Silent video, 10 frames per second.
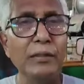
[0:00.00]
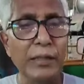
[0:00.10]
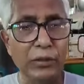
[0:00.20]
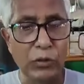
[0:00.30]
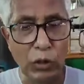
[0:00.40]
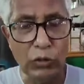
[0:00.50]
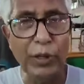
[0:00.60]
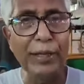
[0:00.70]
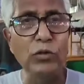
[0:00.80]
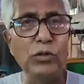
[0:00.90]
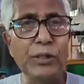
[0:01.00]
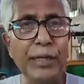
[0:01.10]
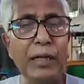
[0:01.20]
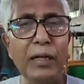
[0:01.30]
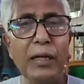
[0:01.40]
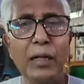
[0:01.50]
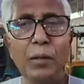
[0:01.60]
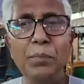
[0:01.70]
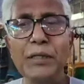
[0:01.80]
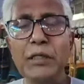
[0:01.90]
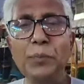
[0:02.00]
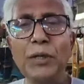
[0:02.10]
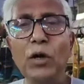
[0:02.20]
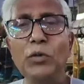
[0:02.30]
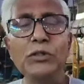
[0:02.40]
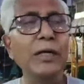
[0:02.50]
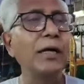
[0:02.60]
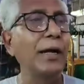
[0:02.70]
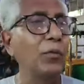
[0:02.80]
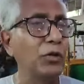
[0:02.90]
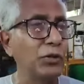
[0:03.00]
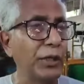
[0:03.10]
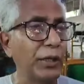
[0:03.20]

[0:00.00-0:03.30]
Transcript: যে যত এগুচ্ছে বিজেপির অবস্থা খারাপ হচ্ছে